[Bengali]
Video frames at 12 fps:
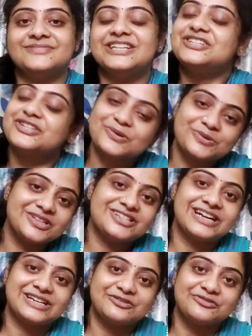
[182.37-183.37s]
চেষ্টা করছি
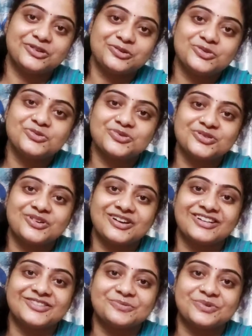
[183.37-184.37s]
একটা ভিডিও শ্যুট
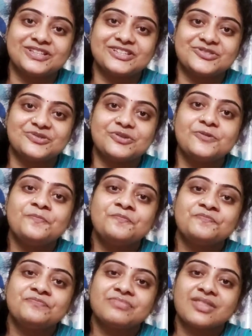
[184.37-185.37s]
করার তোমাদের জন্য
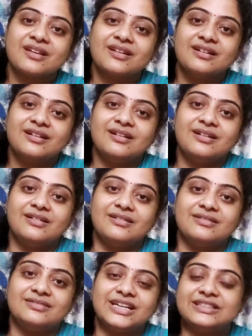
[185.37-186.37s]

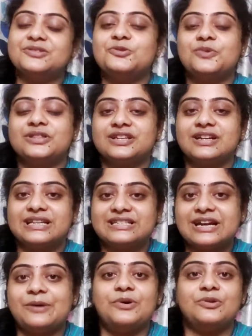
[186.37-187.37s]
যাতে তোমাদের
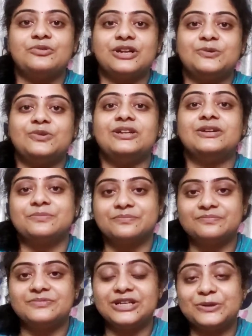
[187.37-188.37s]
কাছে আবারও রেগুলার
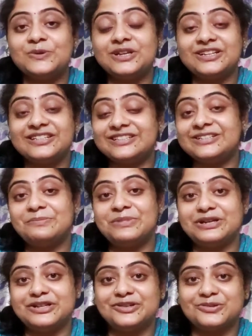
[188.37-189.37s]
রেগুলারিটিটা
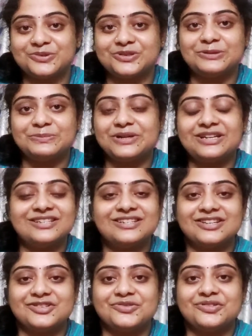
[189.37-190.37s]
মেনটেন করতে পারি
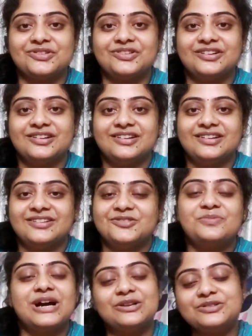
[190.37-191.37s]
সেই জন্য তো
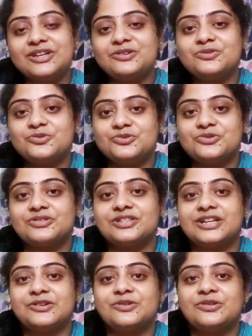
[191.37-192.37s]
ভালো থেকো সুস্থ
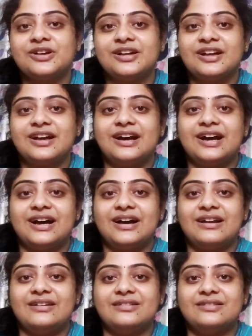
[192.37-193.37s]
থেকো
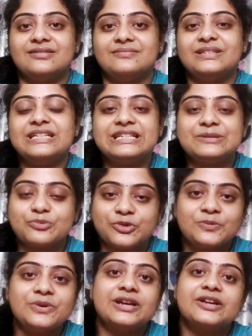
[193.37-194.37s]
আর নিজের
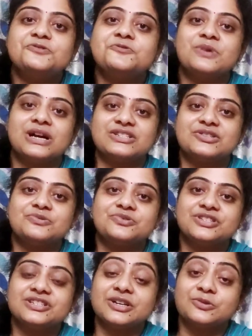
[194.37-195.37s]
পরিবারকে খুব হাসি
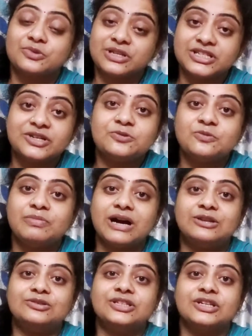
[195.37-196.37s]
খুশি রেখো নিজে খুব
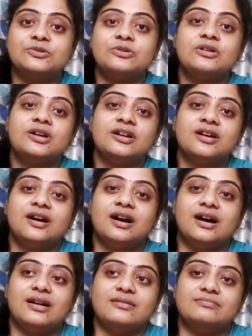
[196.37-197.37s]
ভালো থেকো
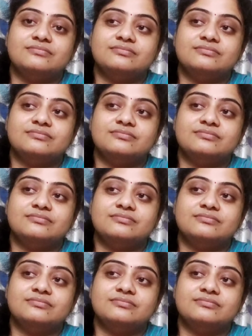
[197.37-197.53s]
আর